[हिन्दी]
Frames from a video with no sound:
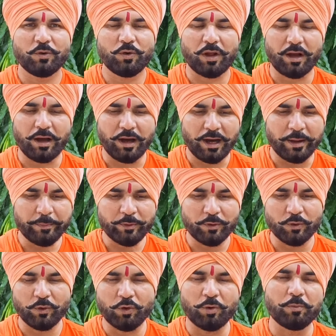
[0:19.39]
और आप
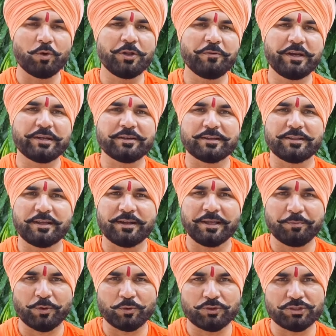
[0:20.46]
लोगों को मोटिवेट करते
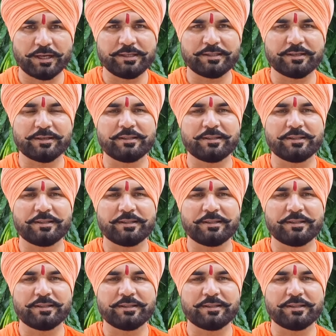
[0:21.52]
रहें प्रोत्साहित